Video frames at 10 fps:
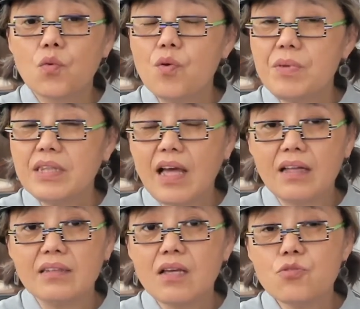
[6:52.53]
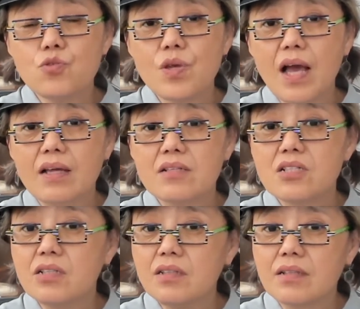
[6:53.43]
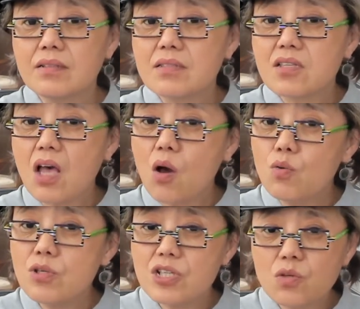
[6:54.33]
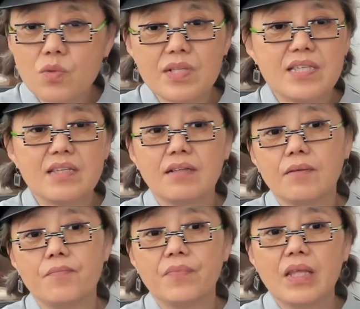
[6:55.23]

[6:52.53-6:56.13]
国民党当局啊，真的操之过急了。